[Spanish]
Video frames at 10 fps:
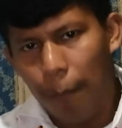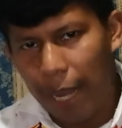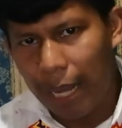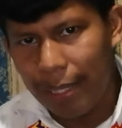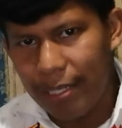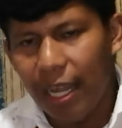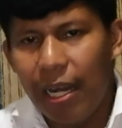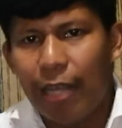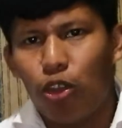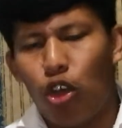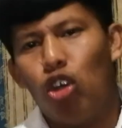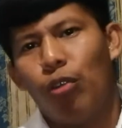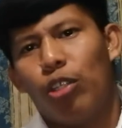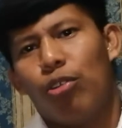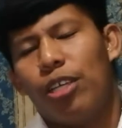para decirle a todos
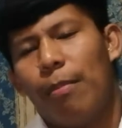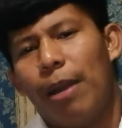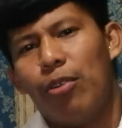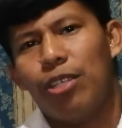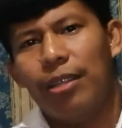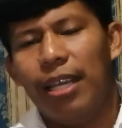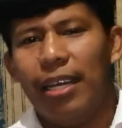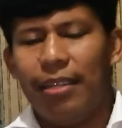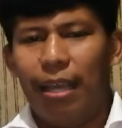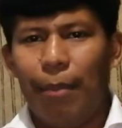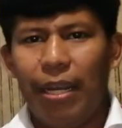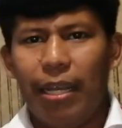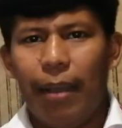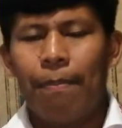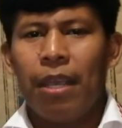nuestros hermanos indígenas de
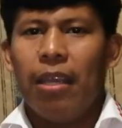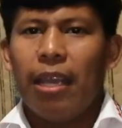América